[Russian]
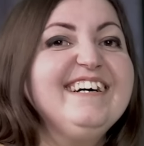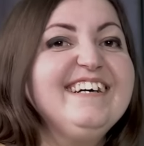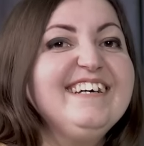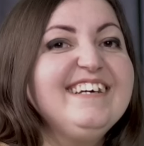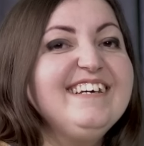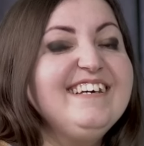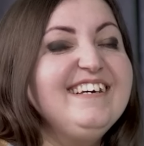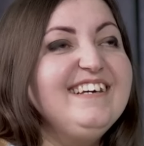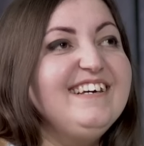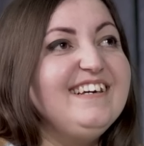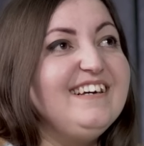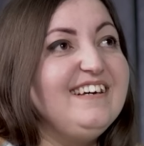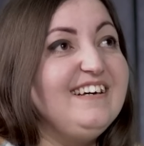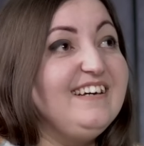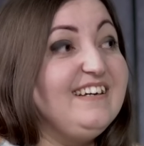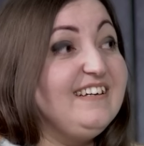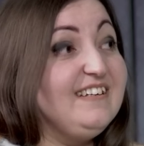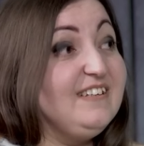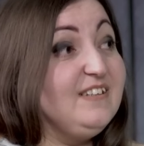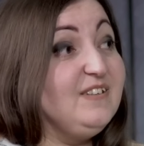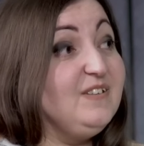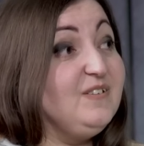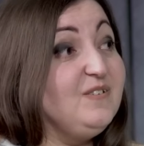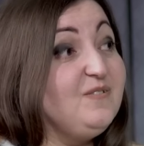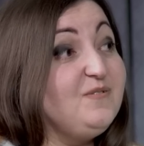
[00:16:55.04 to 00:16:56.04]
Э,
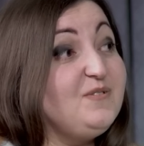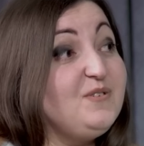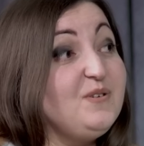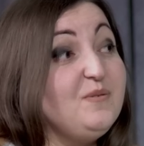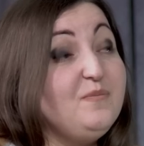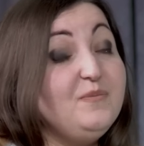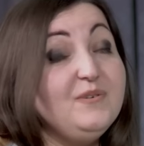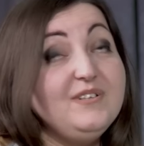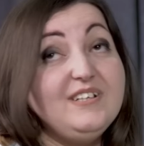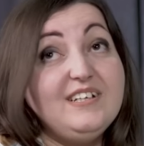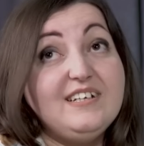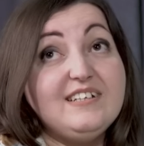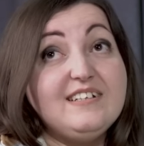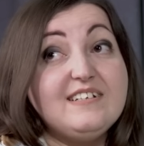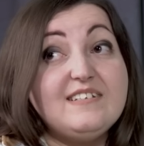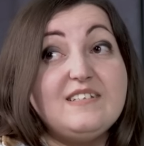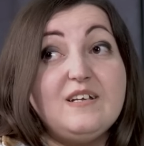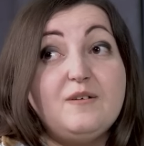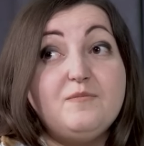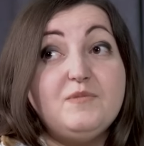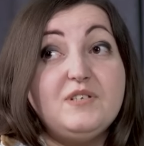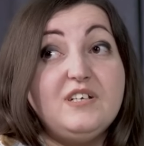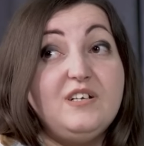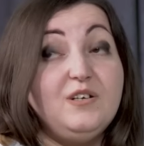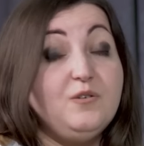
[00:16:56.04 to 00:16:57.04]
да, но все было на
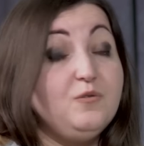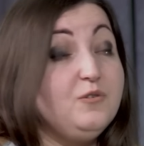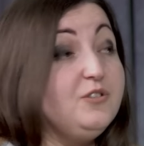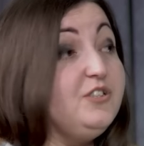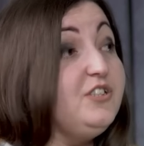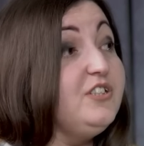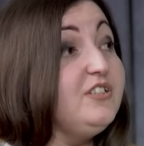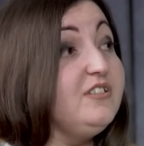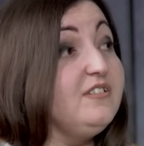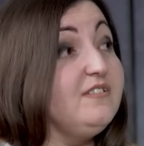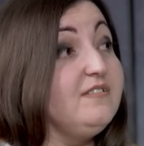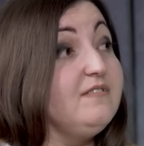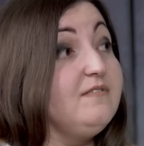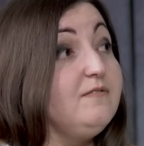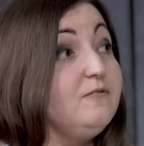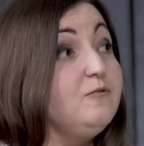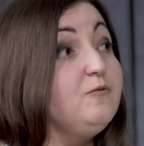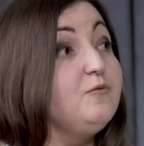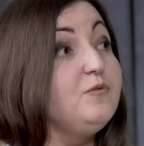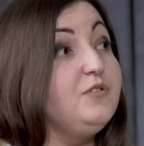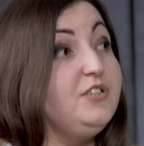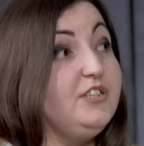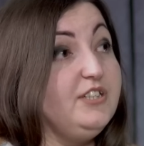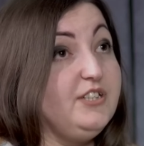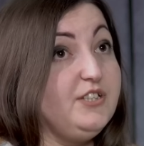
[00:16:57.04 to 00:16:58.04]
самом деле очень,
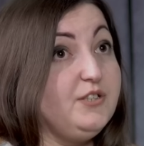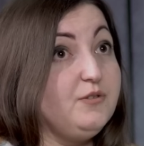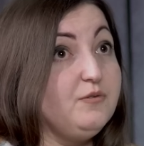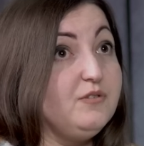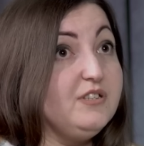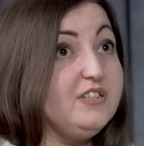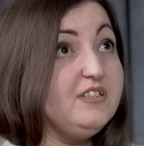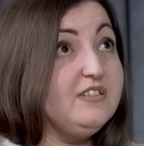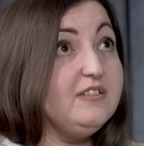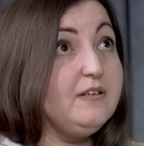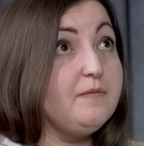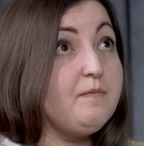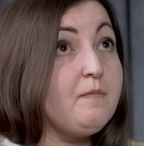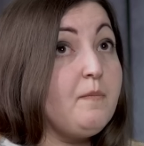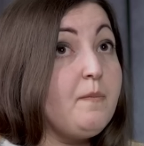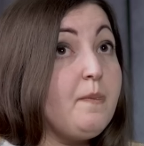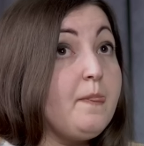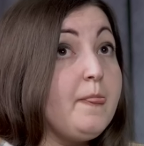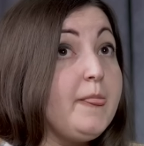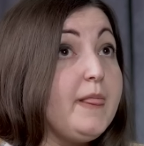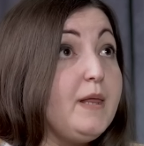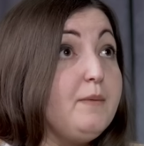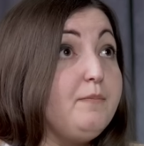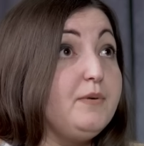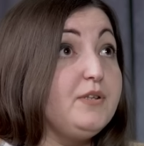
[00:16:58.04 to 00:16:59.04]
ну, серьезно
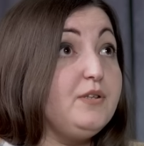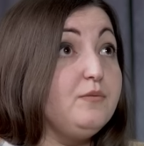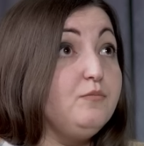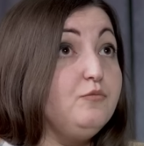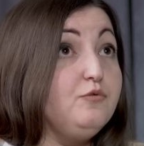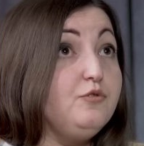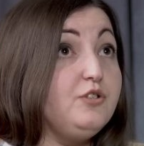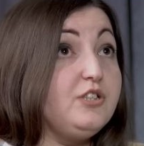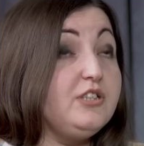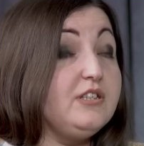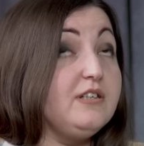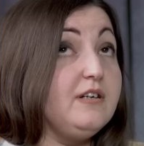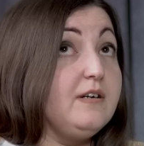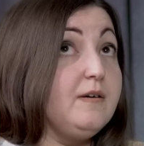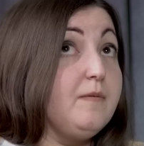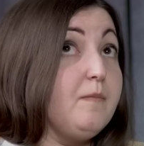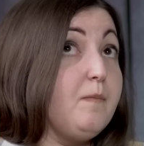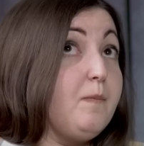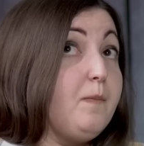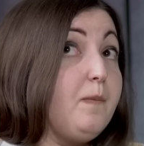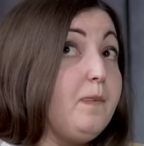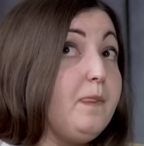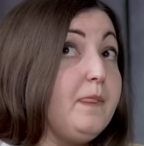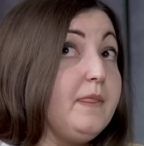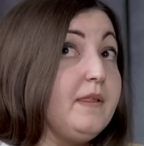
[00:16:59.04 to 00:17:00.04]
потому что
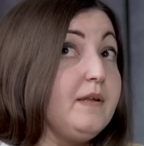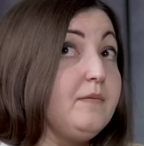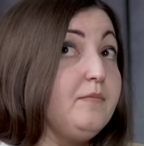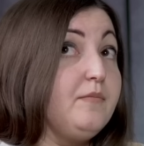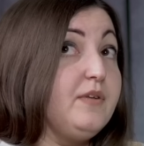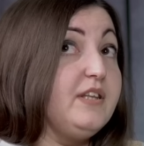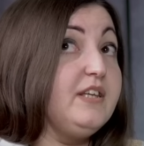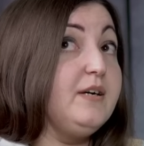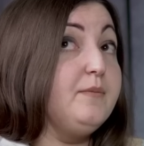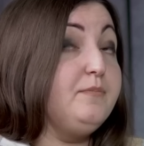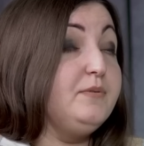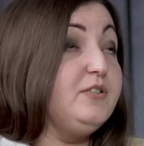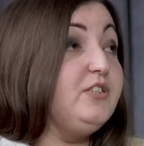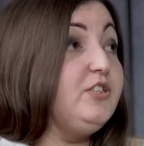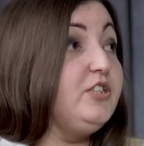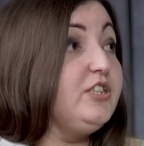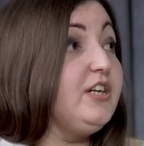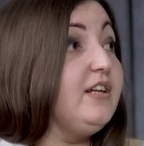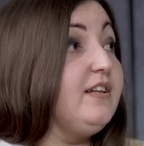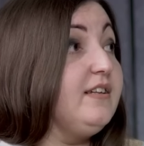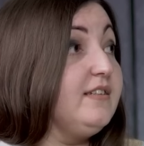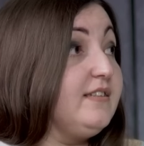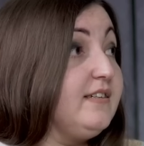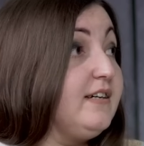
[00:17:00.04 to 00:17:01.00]
меня посещала